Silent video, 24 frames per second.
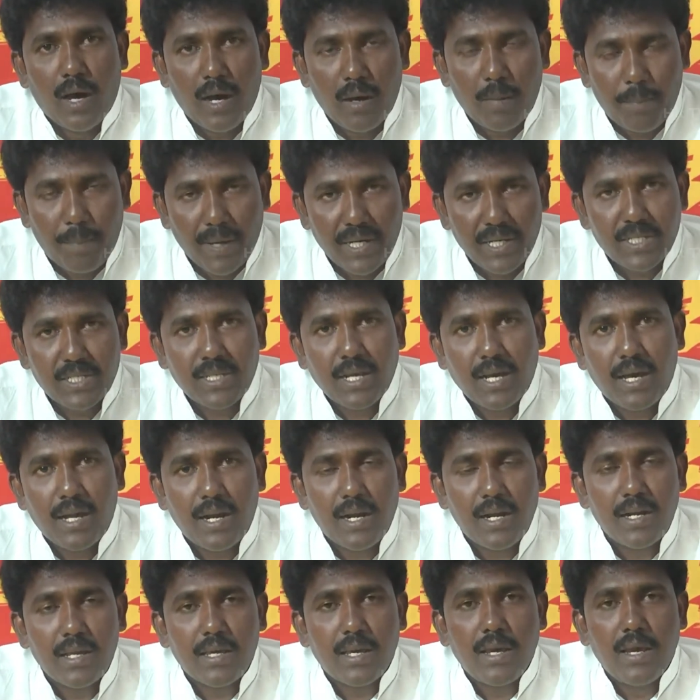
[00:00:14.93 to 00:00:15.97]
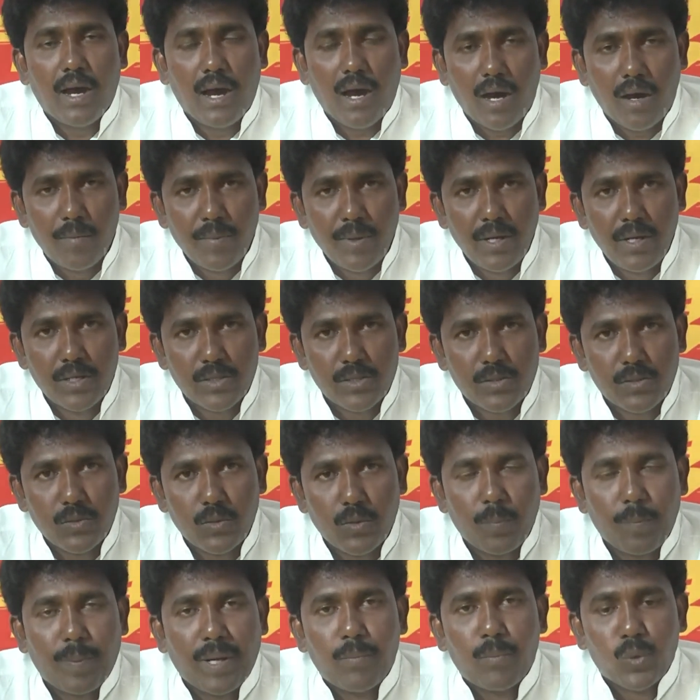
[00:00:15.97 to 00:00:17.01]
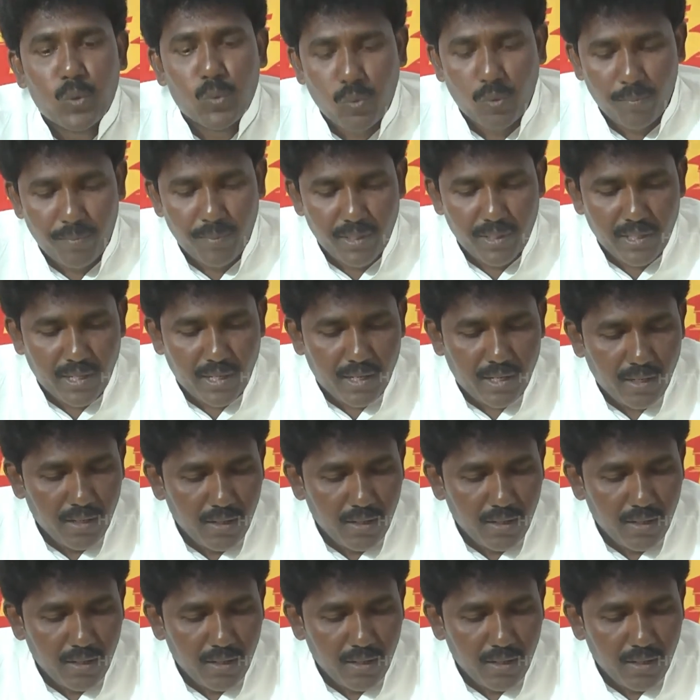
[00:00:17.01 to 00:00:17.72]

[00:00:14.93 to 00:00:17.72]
ఆ పరిష్కారానికి హామీలు ఇస్తూ ప్రభుత్వం మీద